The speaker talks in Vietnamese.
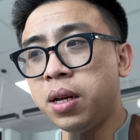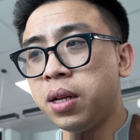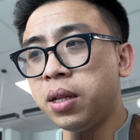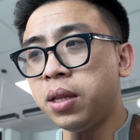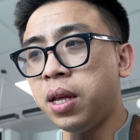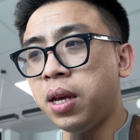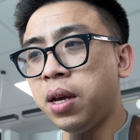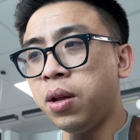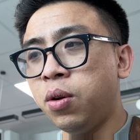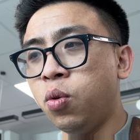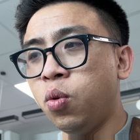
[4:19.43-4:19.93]

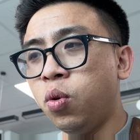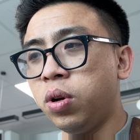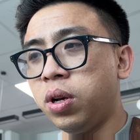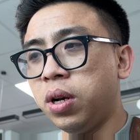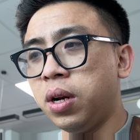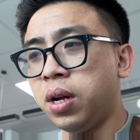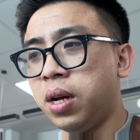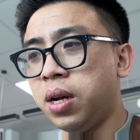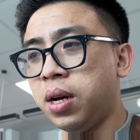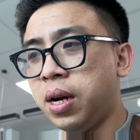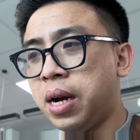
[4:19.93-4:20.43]
Thế cái nút
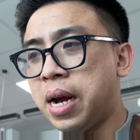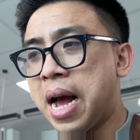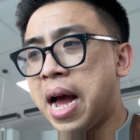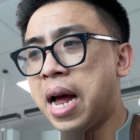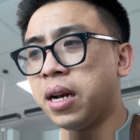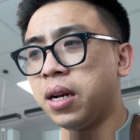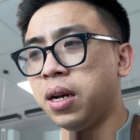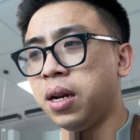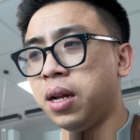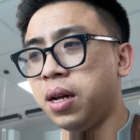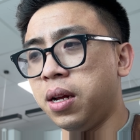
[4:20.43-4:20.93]
gạt
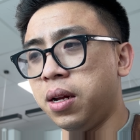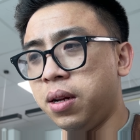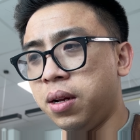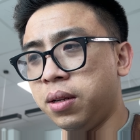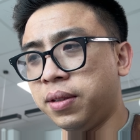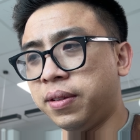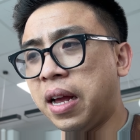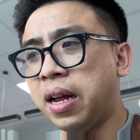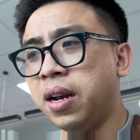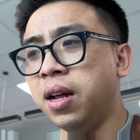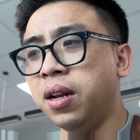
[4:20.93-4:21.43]

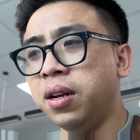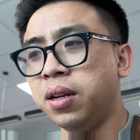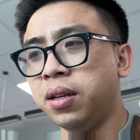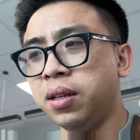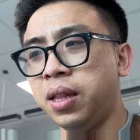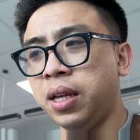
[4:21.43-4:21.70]
silent